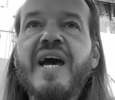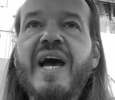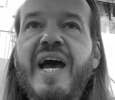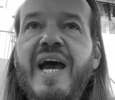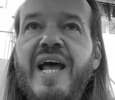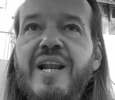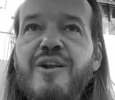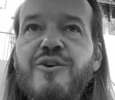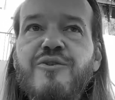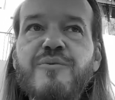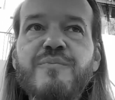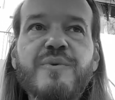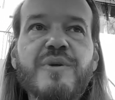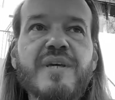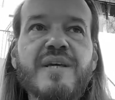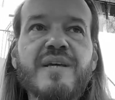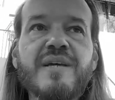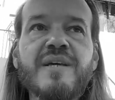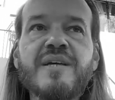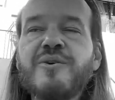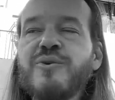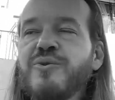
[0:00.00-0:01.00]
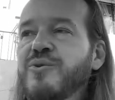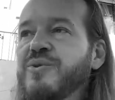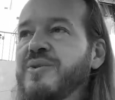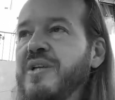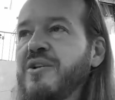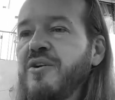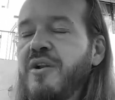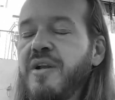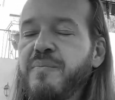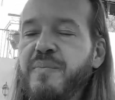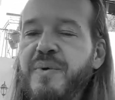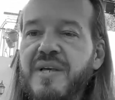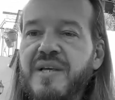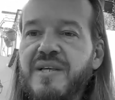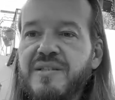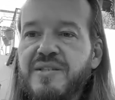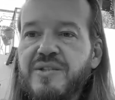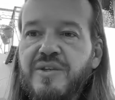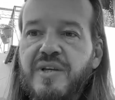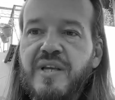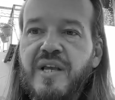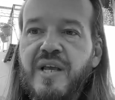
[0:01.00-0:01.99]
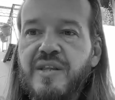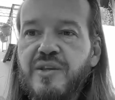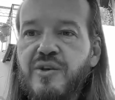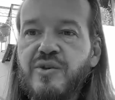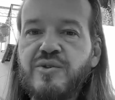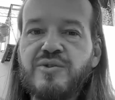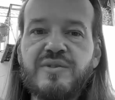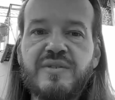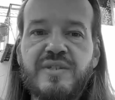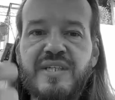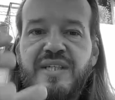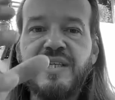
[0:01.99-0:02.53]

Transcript: algo, porque usted no le puede decir a Dios,